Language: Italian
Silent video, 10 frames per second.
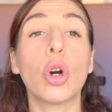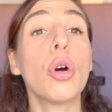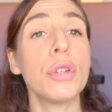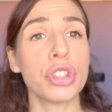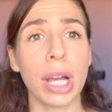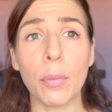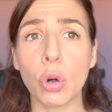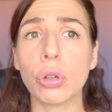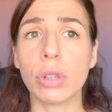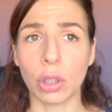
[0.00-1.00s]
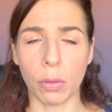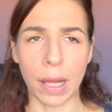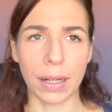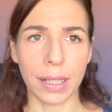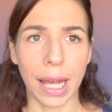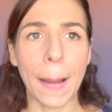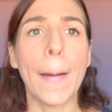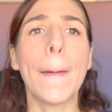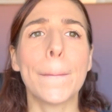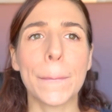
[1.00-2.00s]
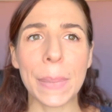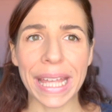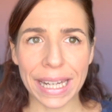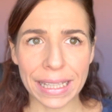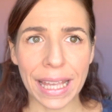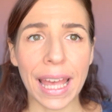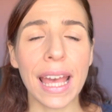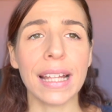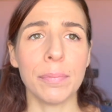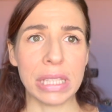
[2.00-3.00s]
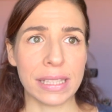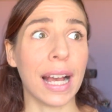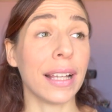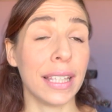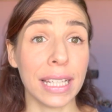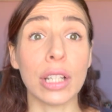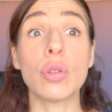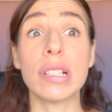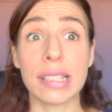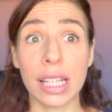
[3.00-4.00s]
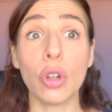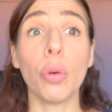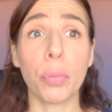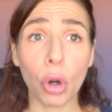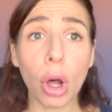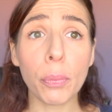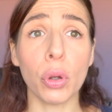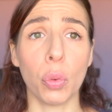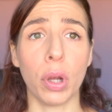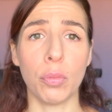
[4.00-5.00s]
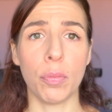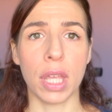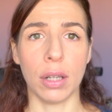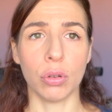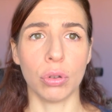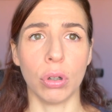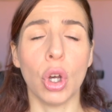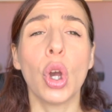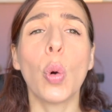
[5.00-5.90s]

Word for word: cominciamo con una domanda. Perché mi sta chiedendo il seno proprio in quel momento?